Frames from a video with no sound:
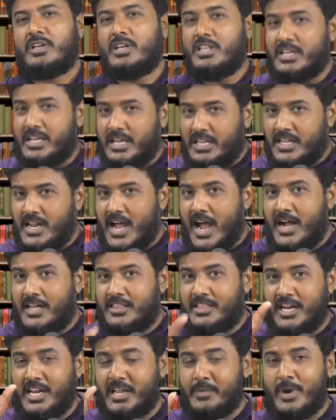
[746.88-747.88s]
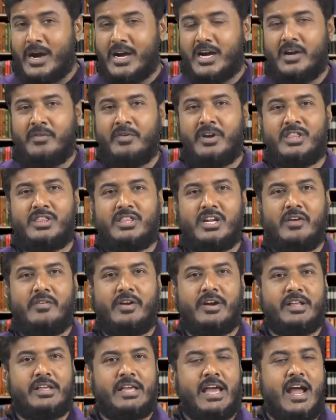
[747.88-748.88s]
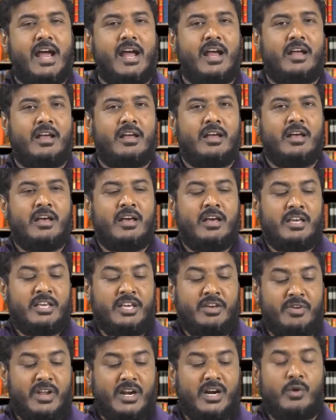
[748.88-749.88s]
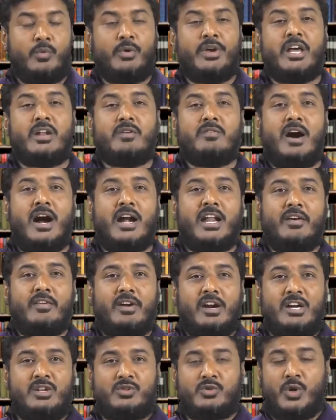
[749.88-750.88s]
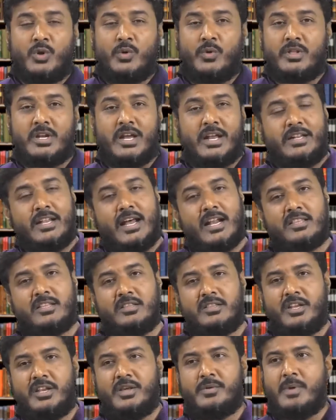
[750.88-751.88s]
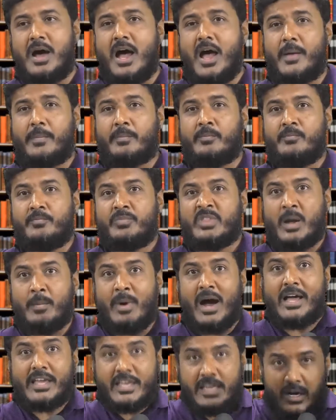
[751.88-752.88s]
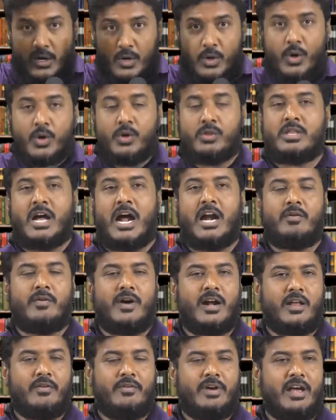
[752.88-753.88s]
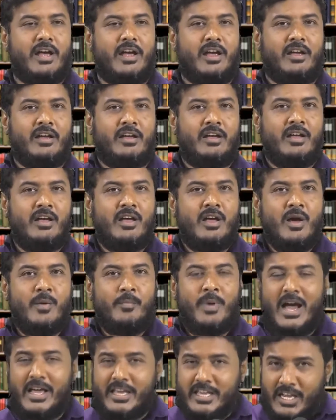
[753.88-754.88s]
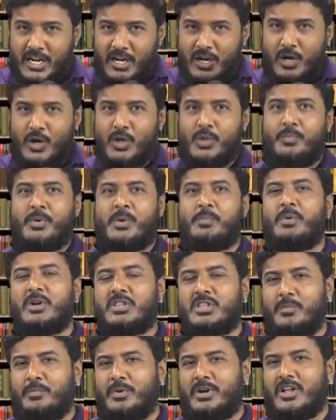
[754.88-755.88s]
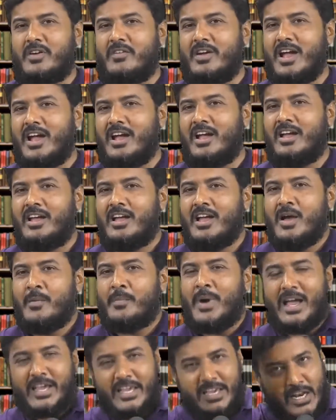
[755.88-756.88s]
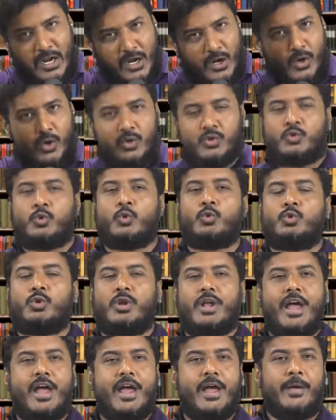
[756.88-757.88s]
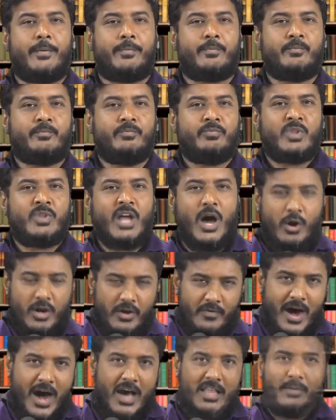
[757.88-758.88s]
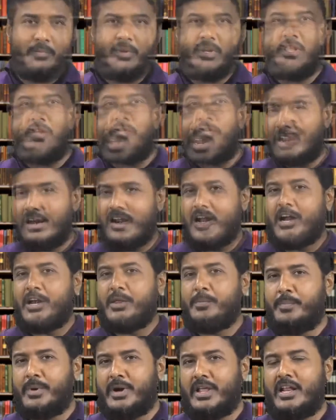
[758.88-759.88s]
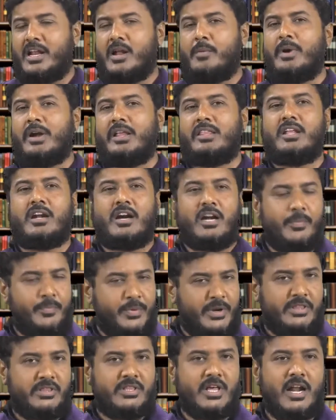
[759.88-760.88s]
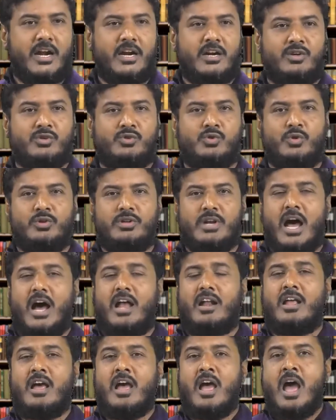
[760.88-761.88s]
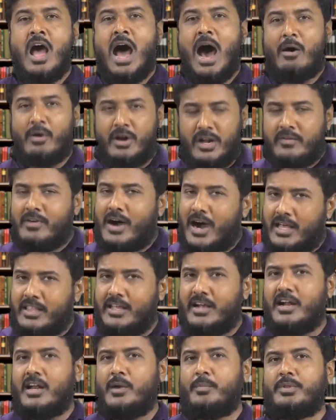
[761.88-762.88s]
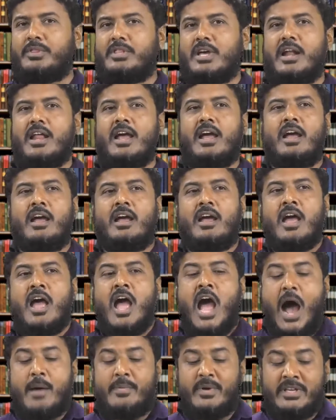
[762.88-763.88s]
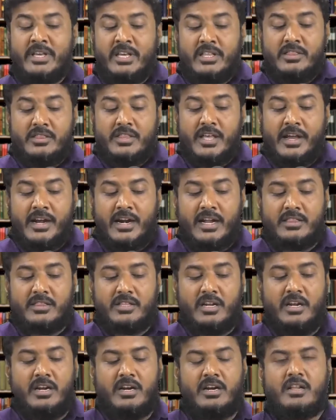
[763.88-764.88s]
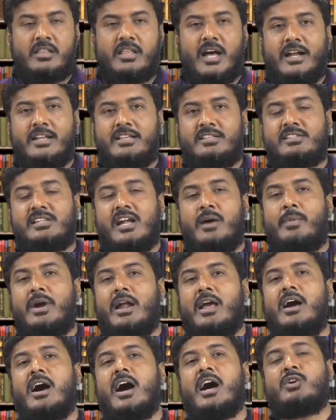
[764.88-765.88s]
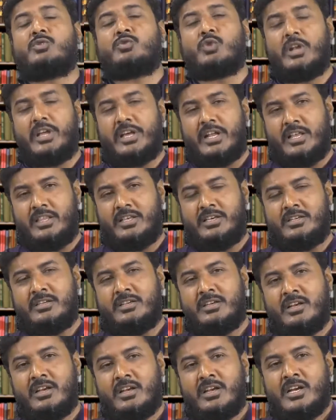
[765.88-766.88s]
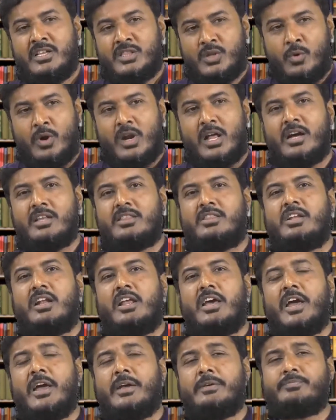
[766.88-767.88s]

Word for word: இதுக்கு எதிராகத்தான் நீங்கள் மக்கள் விழித்தள வேண்டும் ஏன் இவர்கள் உயர்வானவர்கள் என்று சொல்லுவதில் என்ன அர்த்தம் தெரியுமா பாக்கி எல்லோரும் தாழ்வானவன் பாக்கி எல்லோரும் பிற்படுத்தப்பட்டவன் பாக்கி எல்லோரும் சூத்துறேன் அவருடைய வாதம் வர்ண அடிப்படையில் மனிதர்களை பிரித்தார்கள் என்று சொன்னால் அவருடைய வாதங்கள் அப்படித்தானே அப்போ இந்த இடத்தில் நின்று தான் இஸ்லாம் அழகாக சொல்லுகிறது இந்த உலகத்தில்